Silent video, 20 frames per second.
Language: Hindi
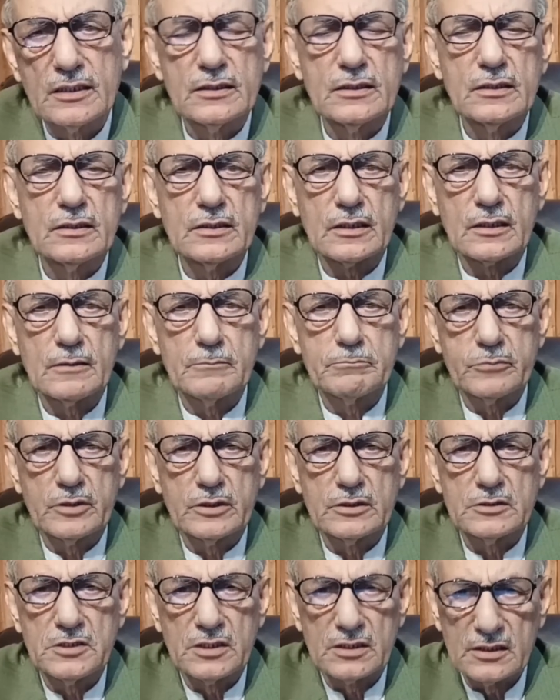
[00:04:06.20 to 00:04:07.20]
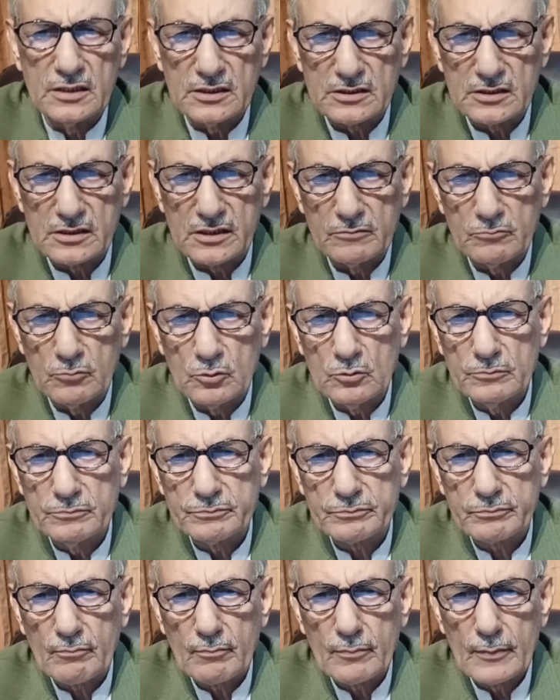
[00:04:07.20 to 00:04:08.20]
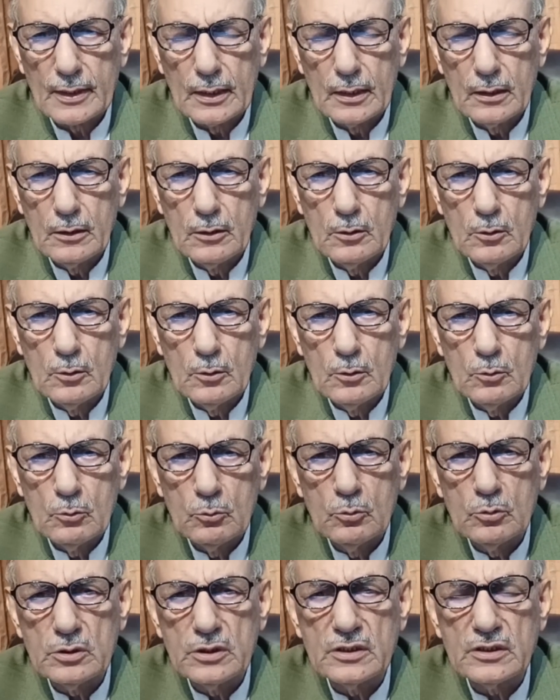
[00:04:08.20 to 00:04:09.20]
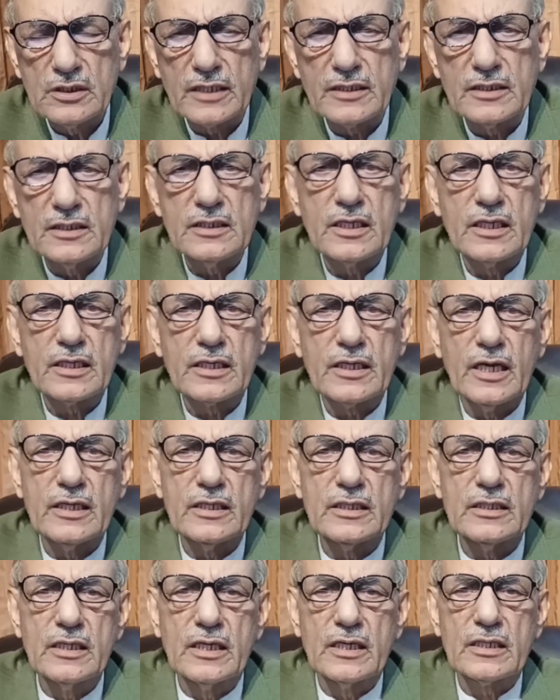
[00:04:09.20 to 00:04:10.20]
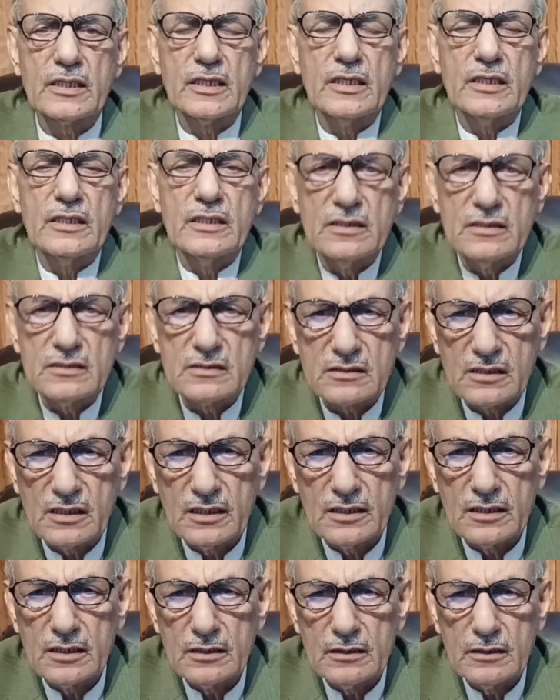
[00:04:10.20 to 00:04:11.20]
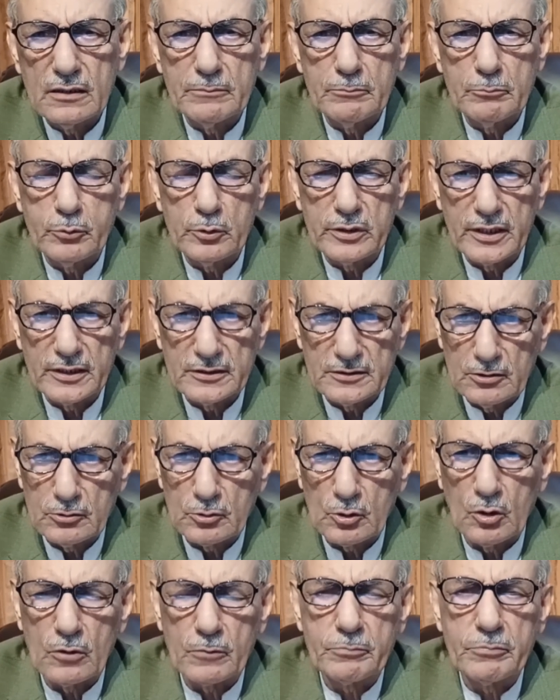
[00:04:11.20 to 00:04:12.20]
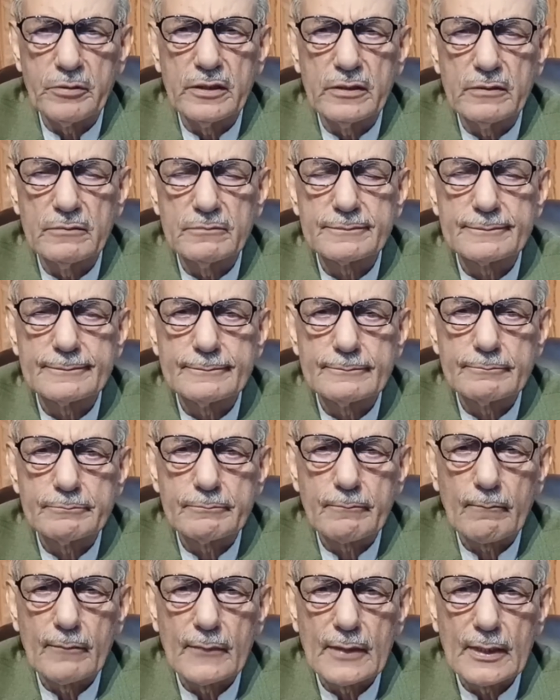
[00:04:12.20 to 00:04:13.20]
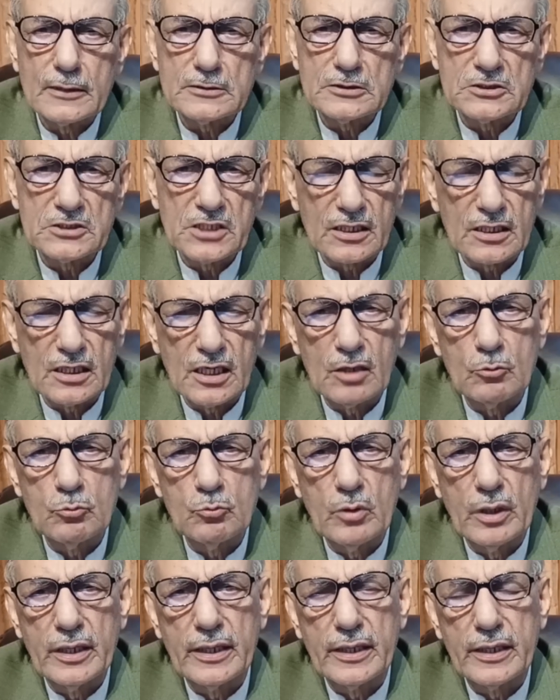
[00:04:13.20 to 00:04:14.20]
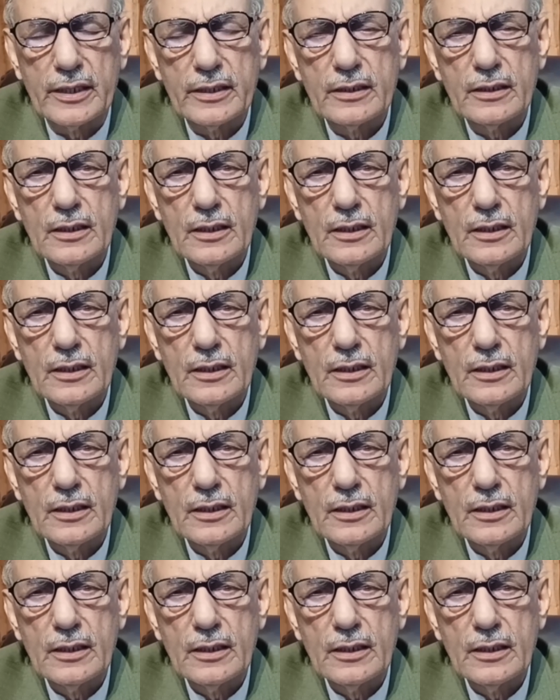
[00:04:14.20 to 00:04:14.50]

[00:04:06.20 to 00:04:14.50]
था एक अपने जर्नलिस्ट हैं वो उनकी तहकीक ये कह रही है कि इसका बुनियादी तौर पे झगड़ा हुआ है